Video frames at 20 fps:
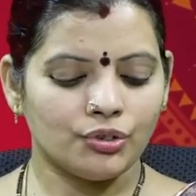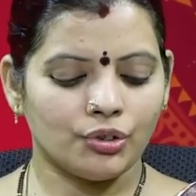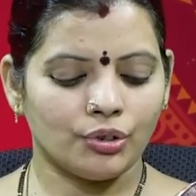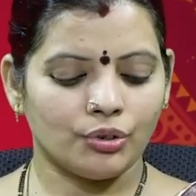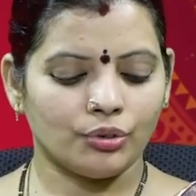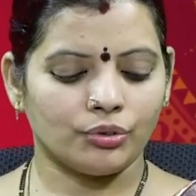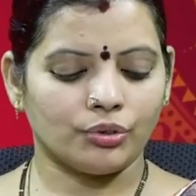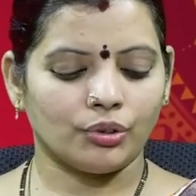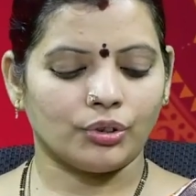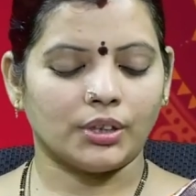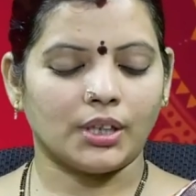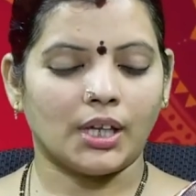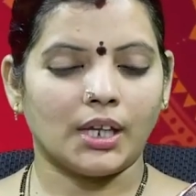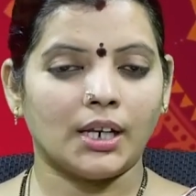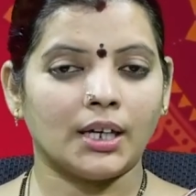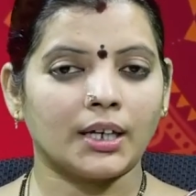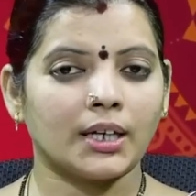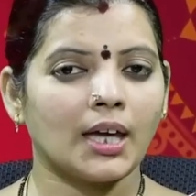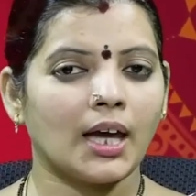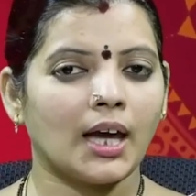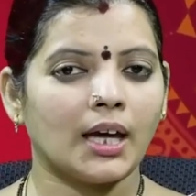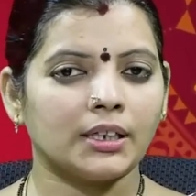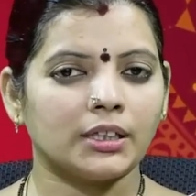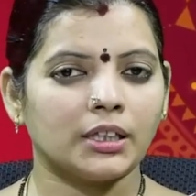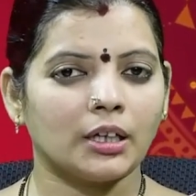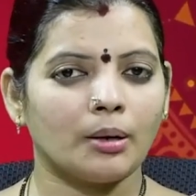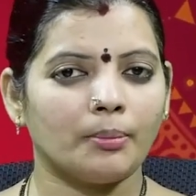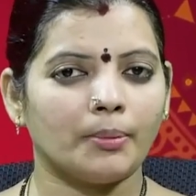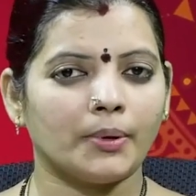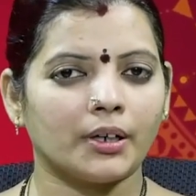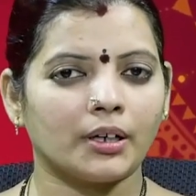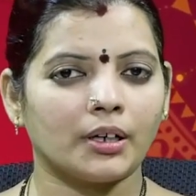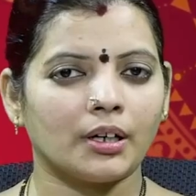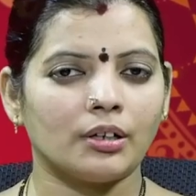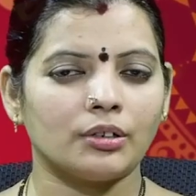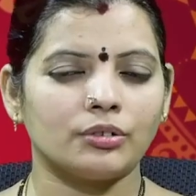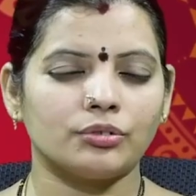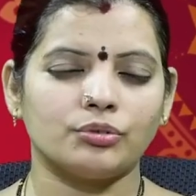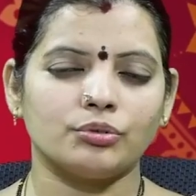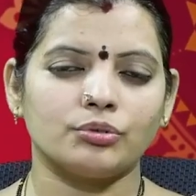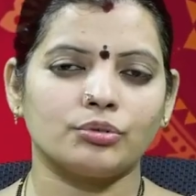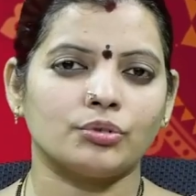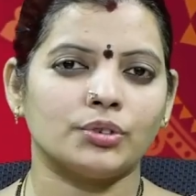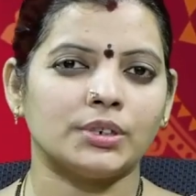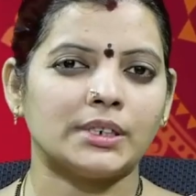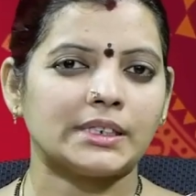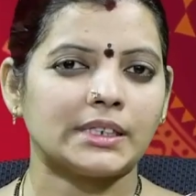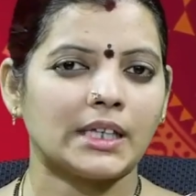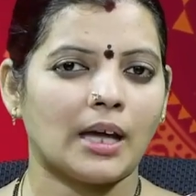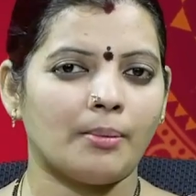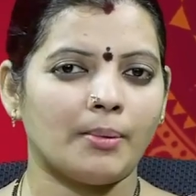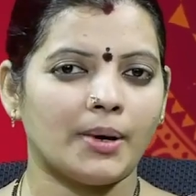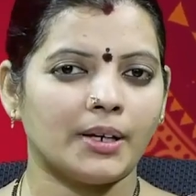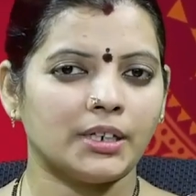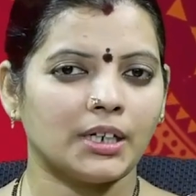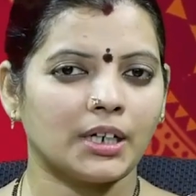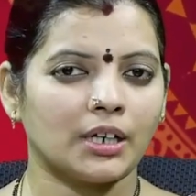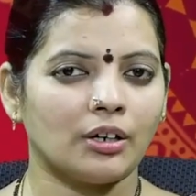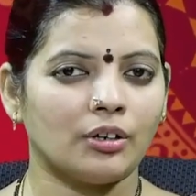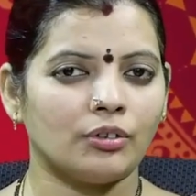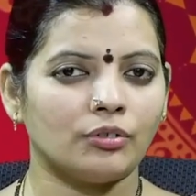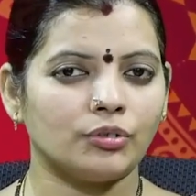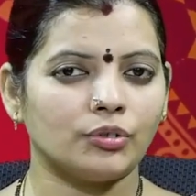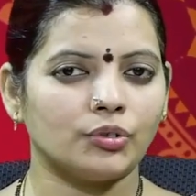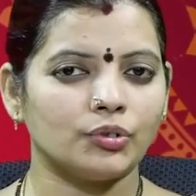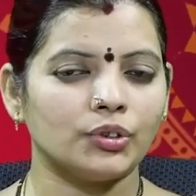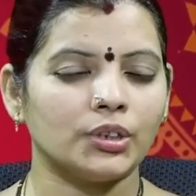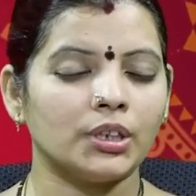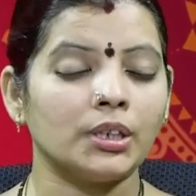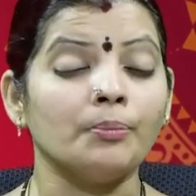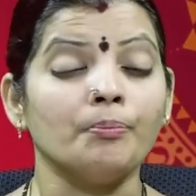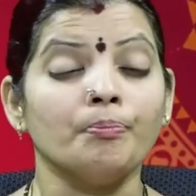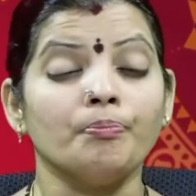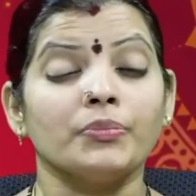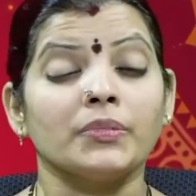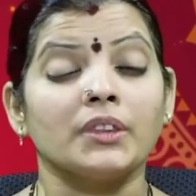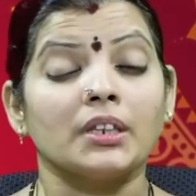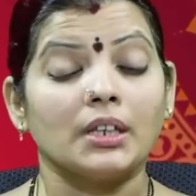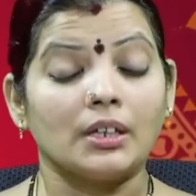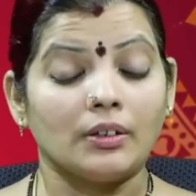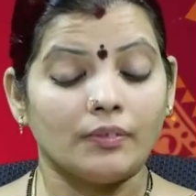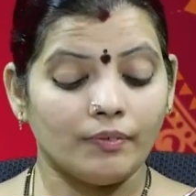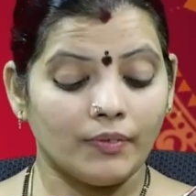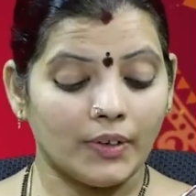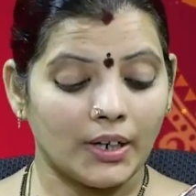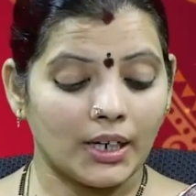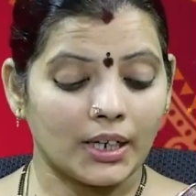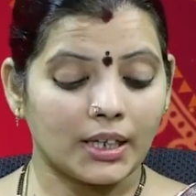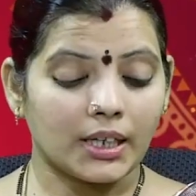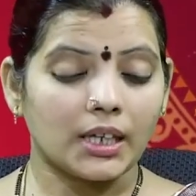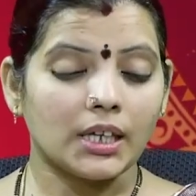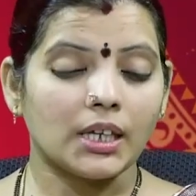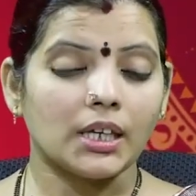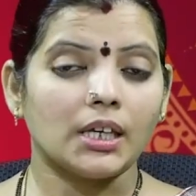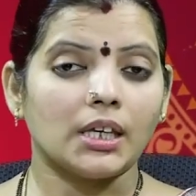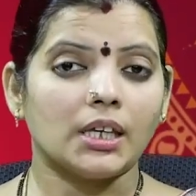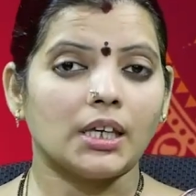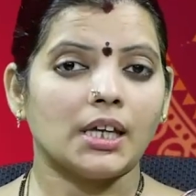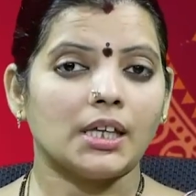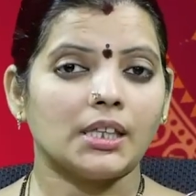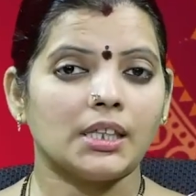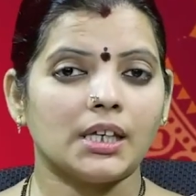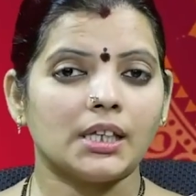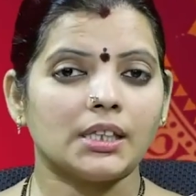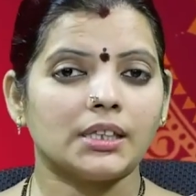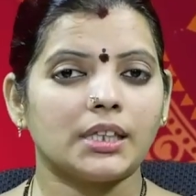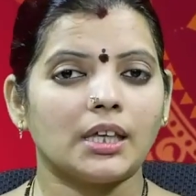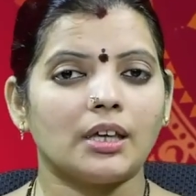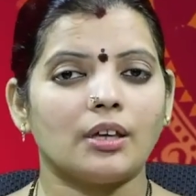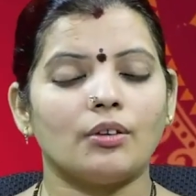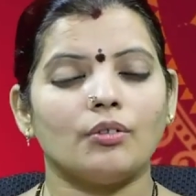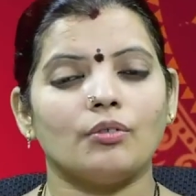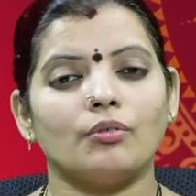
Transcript: జరుగుతుంది అలాగే ఆర్థిక పరంగా చూసుకుంటే సామాన్యంగా ఉంటుంది వీళ్ళకి ఏదైతే